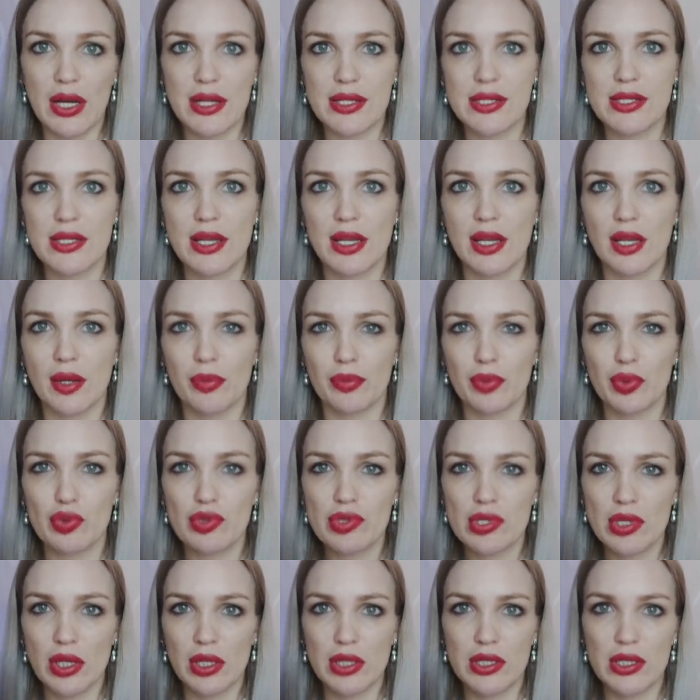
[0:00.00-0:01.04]
отдельно
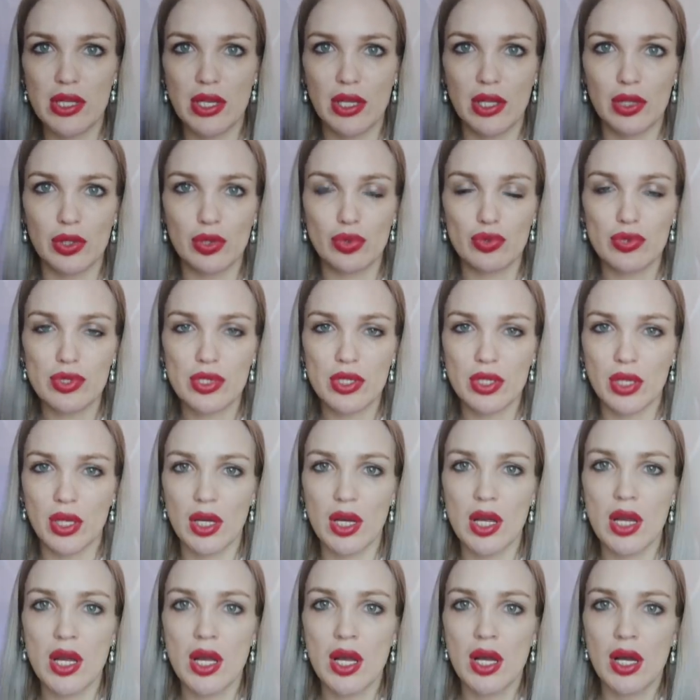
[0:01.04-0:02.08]
бюст, отдельно
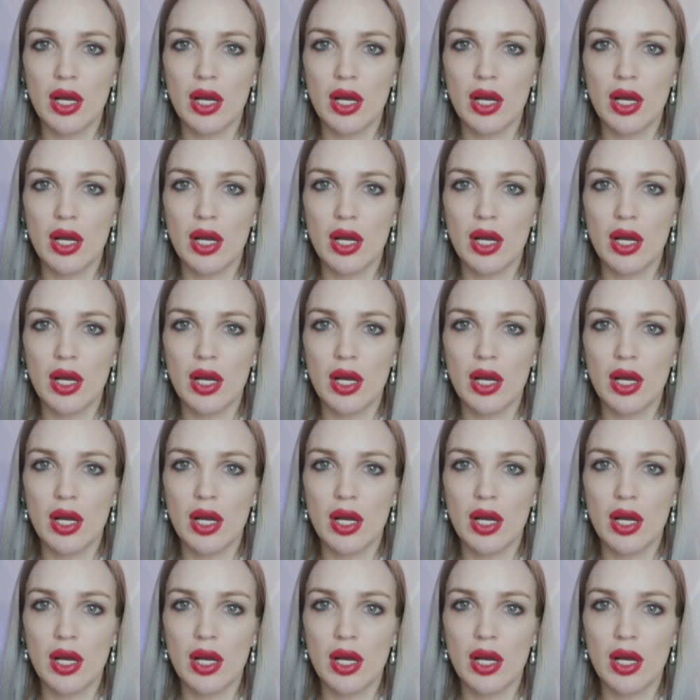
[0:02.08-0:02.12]
трусики,